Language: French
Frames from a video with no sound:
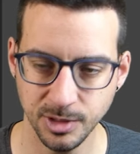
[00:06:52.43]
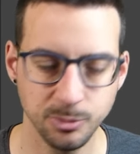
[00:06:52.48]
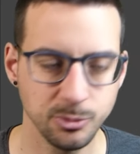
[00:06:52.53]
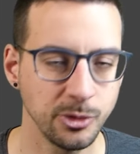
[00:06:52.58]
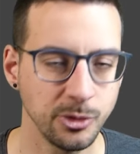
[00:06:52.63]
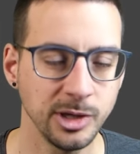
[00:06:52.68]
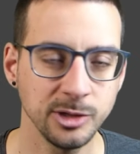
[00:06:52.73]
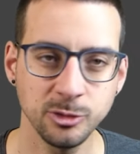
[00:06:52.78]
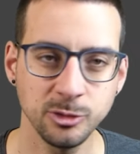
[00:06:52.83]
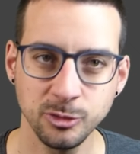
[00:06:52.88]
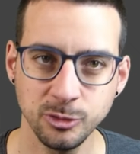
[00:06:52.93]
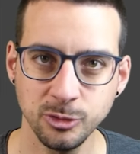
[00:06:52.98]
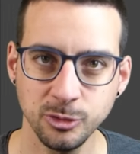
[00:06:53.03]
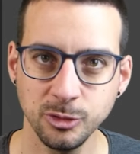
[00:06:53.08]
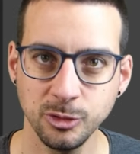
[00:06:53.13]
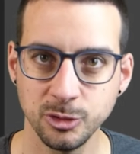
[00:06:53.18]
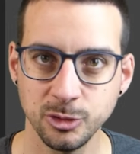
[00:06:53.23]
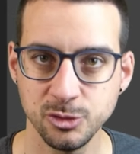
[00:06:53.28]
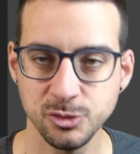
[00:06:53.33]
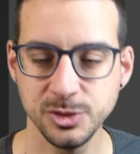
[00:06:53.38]
pour être sûr
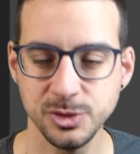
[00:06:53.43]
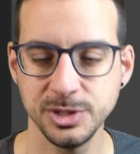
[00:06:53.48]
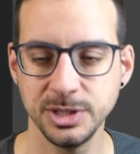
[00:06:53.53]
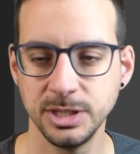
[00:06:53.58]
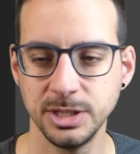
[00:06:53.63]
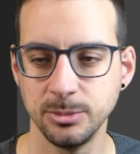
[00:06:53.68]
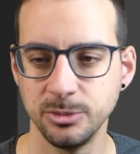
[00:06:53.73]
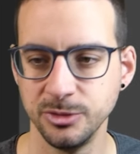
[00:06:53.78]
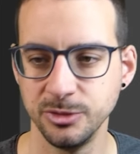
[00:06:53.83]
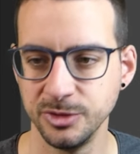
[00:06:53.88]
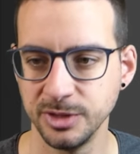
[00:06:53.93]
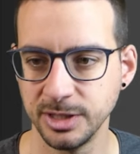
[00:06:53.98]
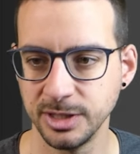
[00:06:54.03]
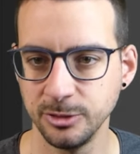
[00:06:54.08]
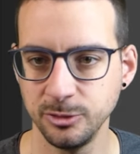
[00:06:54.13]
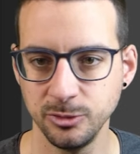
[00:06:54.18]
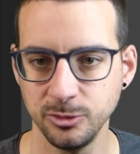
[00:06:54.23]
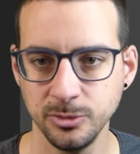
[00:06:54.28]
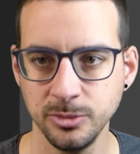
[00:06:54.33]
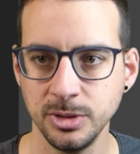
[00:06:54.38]
que je suis dans la bonne
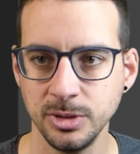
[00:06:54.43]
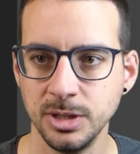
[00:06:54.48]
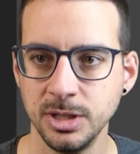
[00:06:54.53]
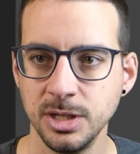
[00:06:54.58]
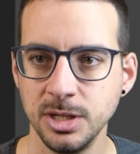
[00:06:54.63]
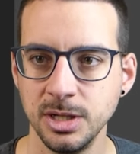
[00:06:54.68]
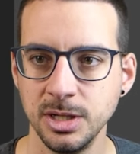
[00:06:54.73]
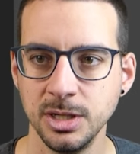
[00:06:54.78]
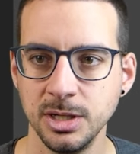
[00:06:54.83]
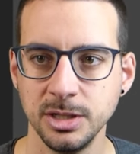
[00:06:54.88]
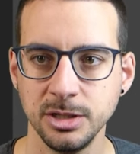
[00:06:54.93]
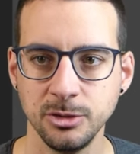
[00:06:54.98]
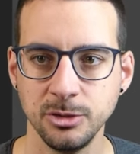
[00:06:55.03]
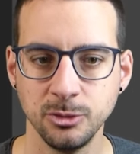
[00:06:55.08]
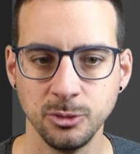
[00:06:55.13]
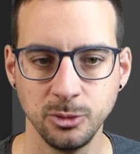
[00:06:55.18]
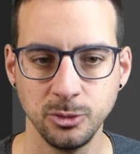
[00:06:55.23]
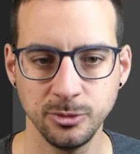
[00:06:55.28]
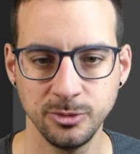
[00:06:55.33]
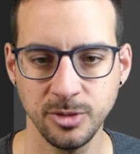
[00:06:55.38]
direction. Et
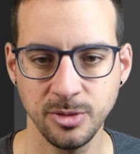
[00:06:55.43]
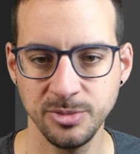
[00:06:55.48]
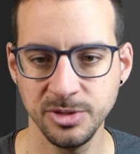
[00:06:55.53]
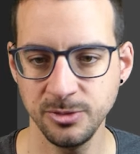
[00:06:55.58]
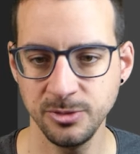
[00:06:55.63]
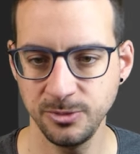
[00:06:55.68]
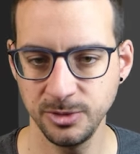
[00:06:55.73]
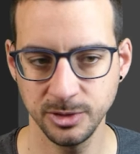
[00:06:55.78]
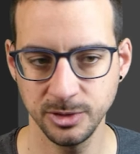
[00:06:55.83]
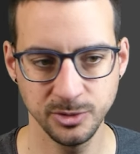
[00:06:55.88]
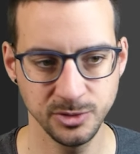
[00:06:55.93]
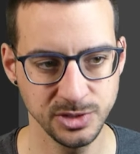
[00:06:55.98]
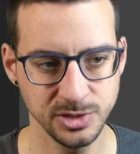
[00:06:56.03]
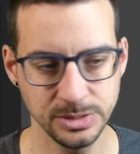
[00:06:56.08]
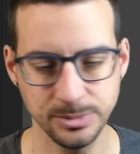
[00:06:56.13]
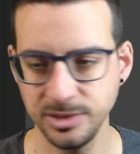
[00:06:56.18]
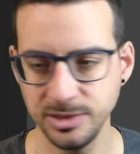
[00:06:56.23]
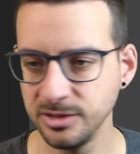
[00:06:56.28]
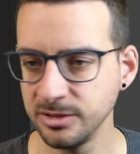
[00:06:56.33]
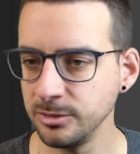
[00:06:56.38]
donc, on va bien faire une
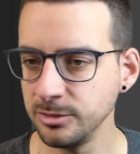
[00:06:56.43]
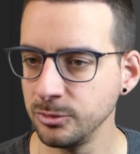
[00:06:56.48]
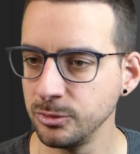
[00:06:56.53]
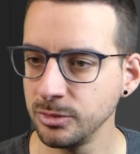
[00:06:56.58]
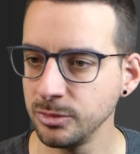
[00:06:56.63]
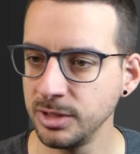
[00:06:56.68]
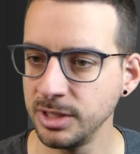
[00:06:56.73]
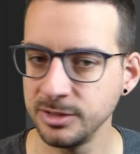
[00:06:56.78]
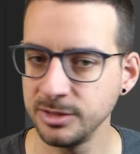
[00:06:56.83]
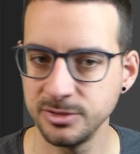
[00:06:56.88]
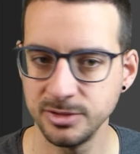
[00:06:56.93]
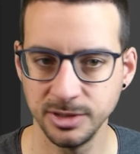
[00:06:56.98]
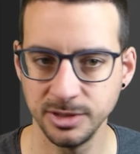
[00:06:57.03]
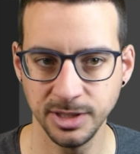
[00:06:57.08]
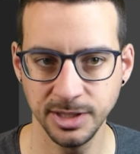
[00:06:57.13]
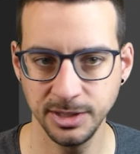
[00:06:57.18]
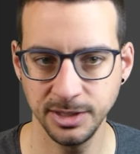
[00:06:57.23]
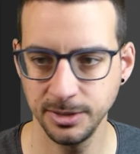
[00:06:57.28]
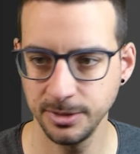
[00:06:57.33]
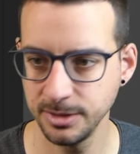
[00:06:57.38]
symétrie sur l'axe
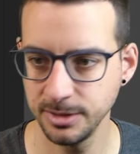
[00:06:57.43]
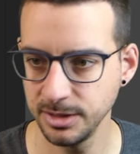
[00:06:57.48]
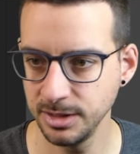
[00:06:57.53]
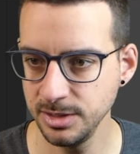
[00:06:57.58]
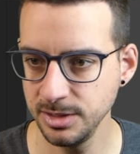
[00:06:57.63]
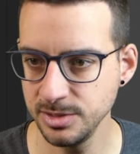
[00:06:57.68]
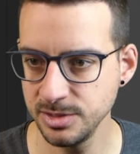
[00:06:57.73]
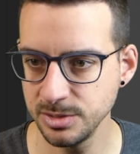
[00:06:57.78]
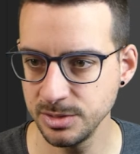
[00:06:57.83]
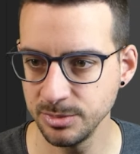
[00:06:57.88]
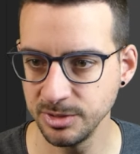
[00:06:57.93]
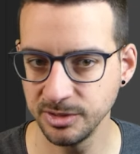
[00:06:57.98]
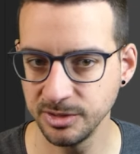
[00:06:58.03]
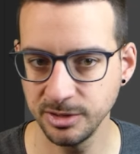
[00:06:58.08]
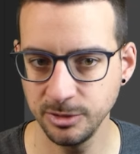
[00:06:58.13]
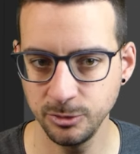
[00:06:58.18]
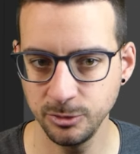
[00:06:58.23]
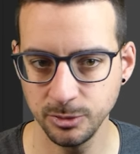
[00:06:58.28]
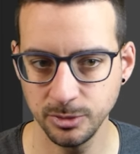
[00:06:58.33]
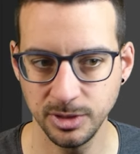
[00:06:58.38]
Y et une
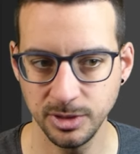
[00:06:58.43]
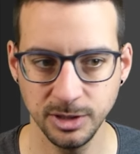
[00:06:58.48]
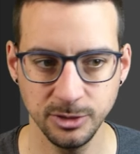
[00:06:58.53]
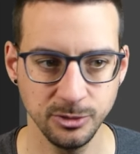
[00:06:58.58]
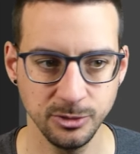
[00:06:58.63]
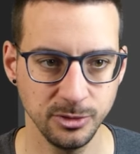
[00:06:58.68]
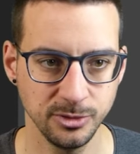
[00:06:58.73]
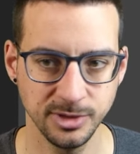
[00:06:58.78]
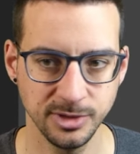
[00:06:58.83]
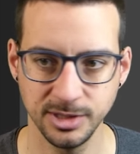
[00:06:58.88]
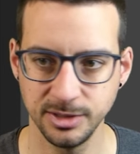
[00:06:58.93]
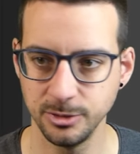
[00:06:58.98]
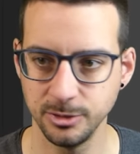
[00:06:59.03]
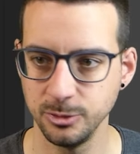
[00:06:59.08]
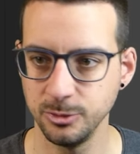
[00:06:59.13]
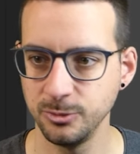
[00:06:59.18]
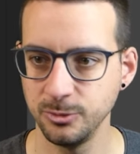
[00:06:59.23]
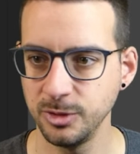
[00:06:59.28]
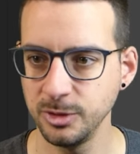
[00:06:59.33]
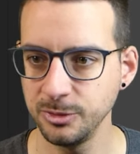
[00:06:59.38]
symétrie sur l'axe Z.
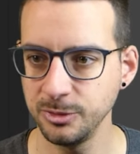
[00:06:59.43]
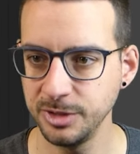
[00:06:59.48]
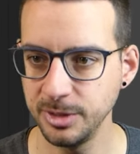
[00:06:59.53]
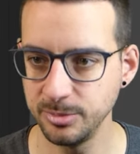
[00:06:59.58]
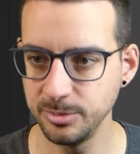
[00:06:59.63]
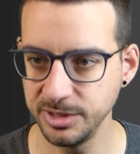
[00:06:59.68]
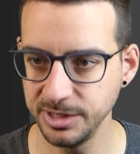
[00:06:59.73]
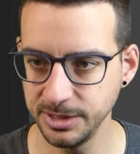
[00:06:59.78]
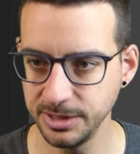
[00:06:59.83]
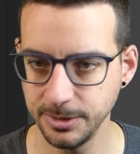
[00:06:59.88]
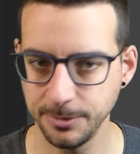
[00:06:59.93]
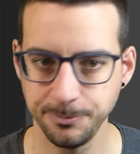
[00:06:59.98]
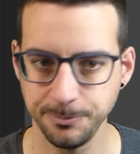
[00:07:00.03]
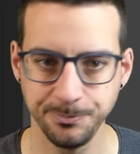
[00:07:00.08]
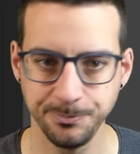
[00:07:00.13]
Une fois qu'on applique,